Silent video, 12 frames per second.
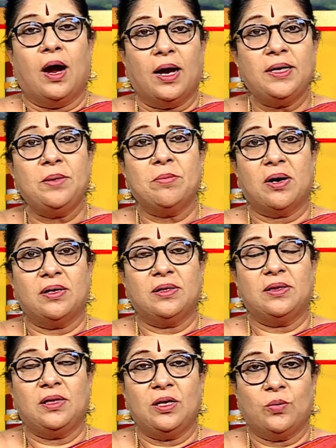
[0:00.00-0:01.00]
ஆனி
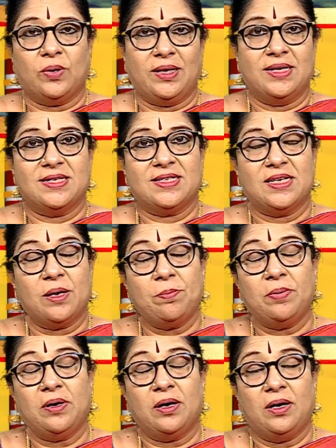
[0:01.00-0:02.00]
மாதத்தினுடைய
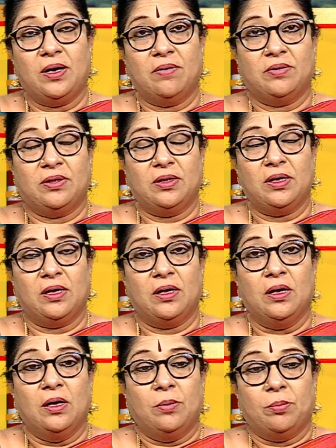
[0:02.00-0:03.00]
சிறப்புகளில் வந்து
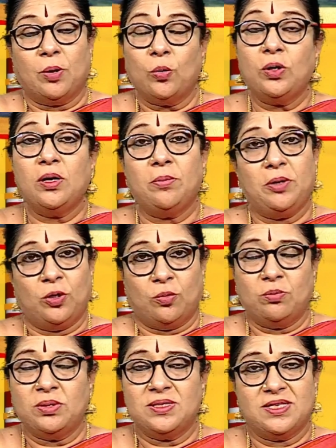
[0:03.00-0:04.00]
பௌர்ணமி
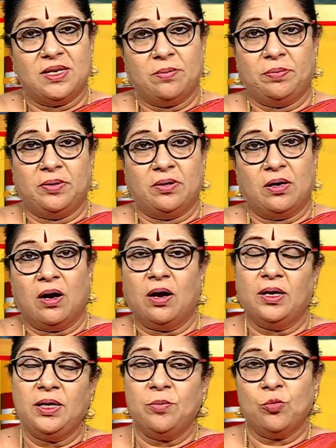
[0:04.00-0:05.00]
ரொம்ப சிறப்பு
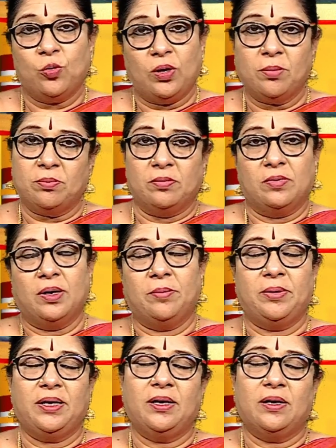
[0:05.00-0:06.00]
ஆணி மூலம்
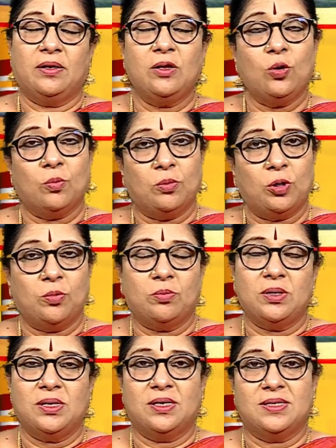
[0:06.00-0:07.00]
அப்படிங்கிறது ரொம்ப
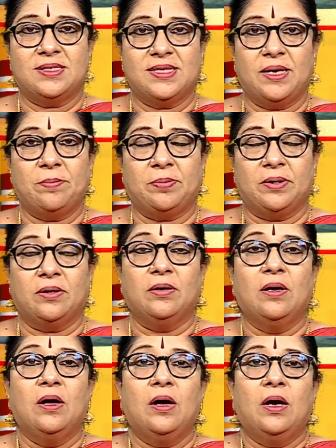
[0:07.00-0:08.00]
ரொம்ப சிறப்பு
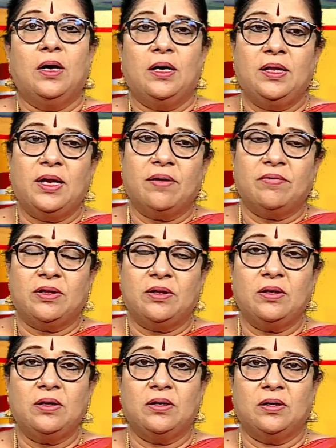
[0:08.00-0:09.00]
இதில்
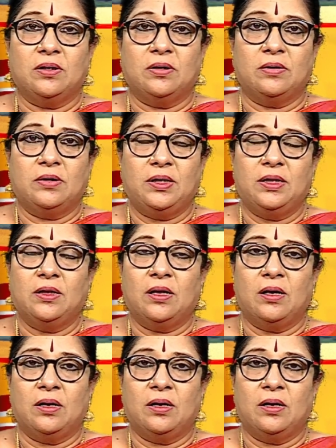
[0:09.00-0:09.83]
வந்து இந்த